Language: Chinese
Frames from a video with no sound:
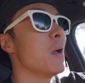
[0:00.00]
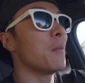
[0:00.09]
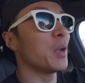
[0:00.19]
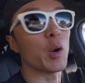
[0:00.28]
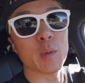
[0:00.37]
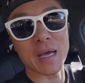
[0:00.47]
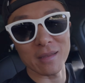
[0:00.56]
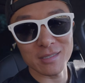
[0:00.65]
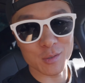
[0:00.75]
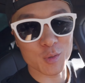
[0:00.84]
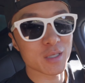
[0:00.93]
陪我们的孩
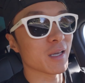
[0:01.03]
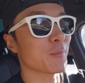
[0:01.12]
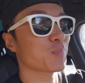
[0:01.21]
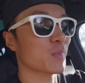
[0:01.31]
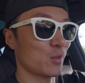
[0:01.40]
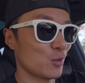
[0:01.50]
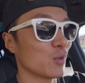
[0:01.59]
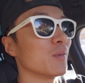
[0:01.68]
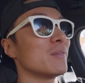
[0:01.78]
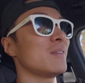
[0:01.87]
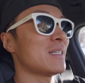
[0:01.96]
子写作业，就
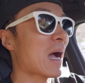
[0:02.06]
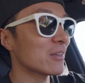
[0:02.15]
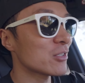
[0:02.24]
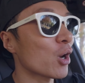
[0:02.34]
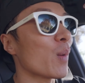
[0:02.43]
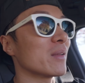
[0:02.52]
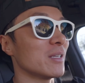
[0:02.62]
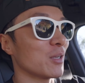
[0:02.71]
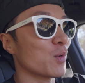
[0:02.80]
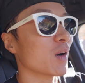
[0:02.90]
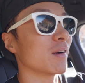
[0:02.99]
是家教啊这
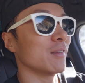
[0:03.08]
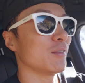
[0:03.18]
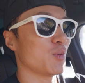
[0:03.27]
一块的。